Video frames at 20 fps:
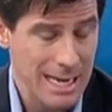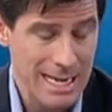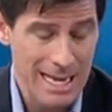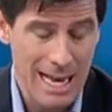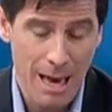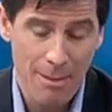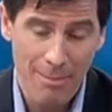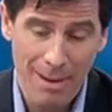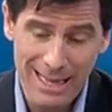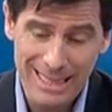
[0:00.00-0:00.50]

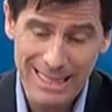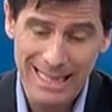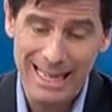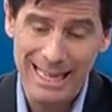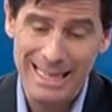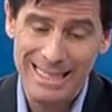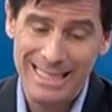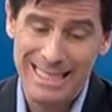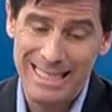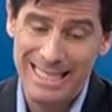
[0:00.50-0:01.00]
Y además,
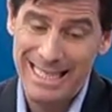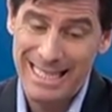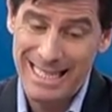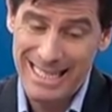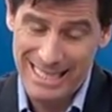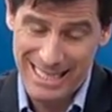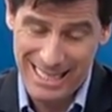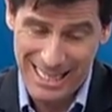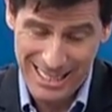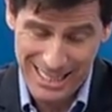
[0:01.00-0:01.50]
si
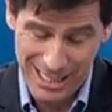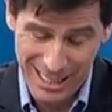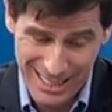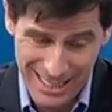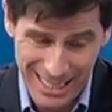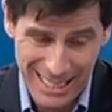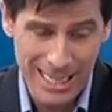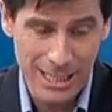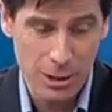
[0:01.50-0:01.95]
se sigue